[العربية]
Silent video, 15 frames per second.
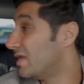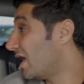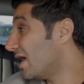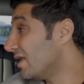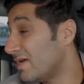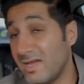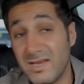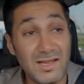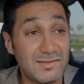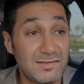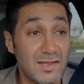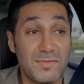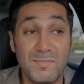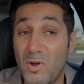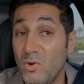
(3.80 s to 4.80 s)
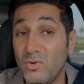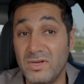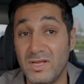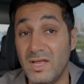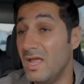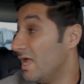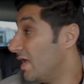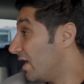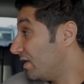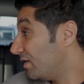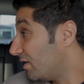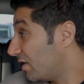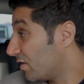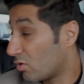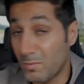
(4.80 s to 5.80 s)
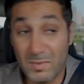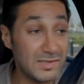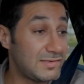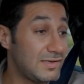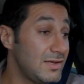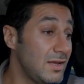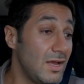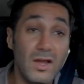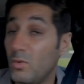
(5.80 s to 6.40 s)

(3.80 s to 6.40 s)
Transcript: انا انا يا ناس اذبحوني يعني الرومانسيه